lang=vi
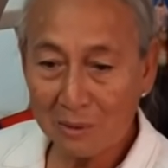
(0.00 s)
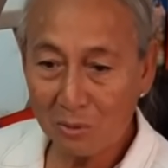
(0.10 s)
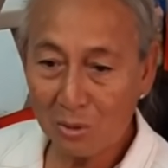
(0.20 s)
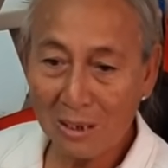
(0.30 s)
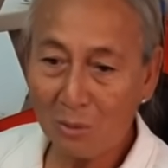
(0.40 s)
mà
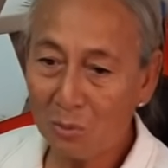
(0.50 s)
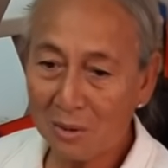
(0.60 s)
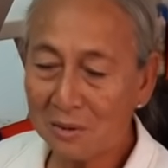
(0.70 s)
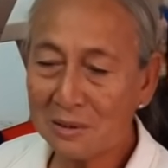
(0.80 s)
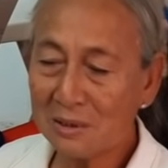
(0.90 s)
ngồi lâu
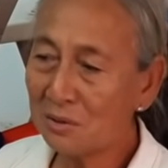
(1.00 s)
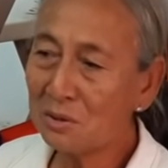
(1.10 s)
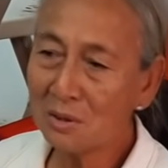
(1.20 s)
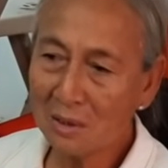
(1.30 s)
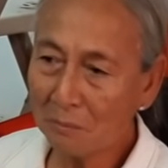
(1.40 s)
quá đứng vậy nó
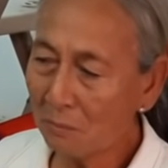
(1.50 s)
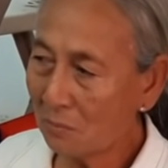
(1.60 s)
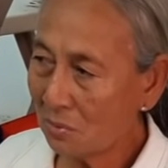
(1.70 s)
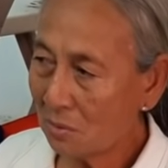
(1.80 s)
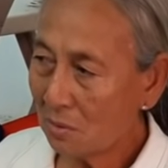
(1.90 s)
nhức lắm
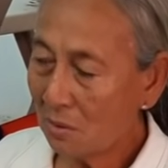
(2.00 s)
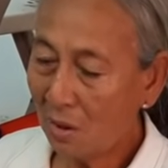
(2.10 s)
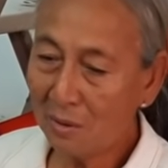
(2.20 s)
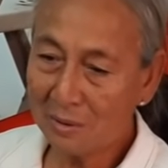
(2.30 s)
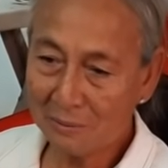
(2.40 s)

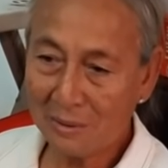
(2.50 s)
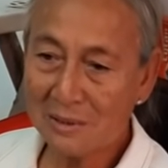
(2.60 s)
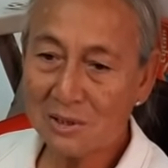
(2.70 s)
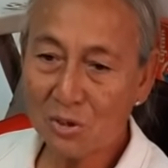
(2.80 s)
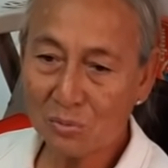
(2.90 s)
hỏi là đi
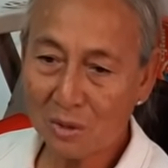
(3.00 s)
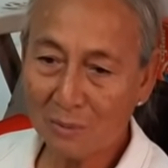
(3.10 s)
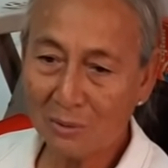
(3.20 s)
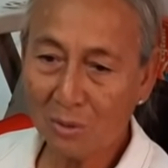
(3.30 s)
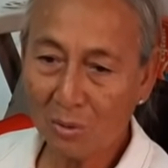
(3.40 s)
bắn đi xong rồi bắn